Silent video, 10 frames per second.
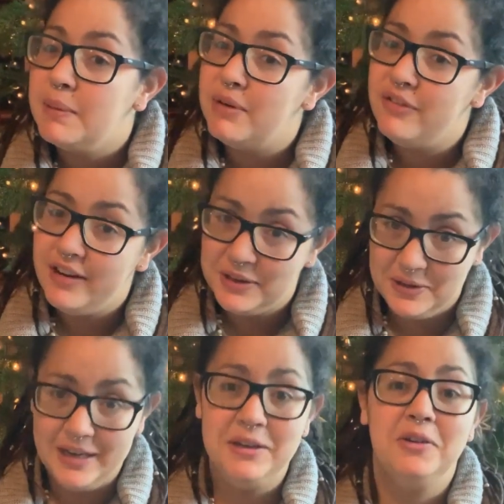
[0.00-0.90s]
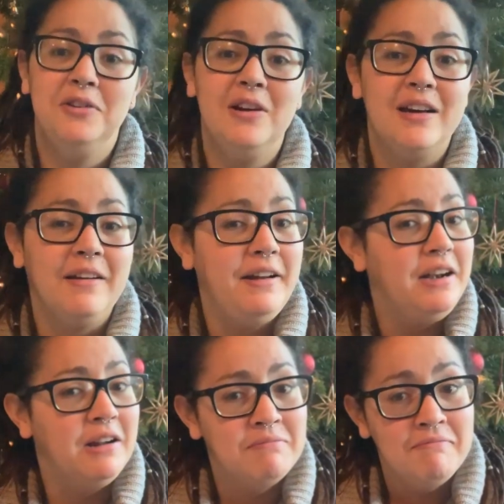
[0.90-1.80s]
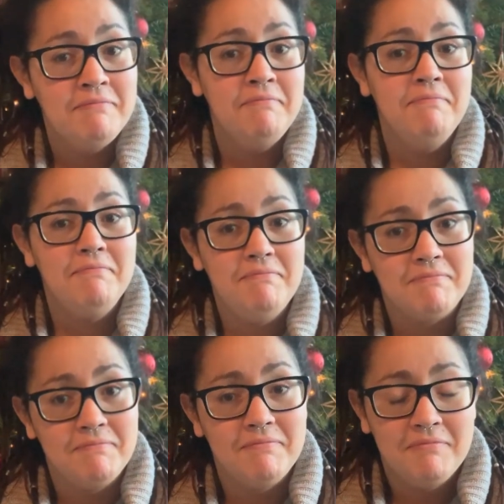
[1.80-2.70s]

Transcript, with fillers: Aber vielleicht durch eine Dressurreiter, ey. Hm.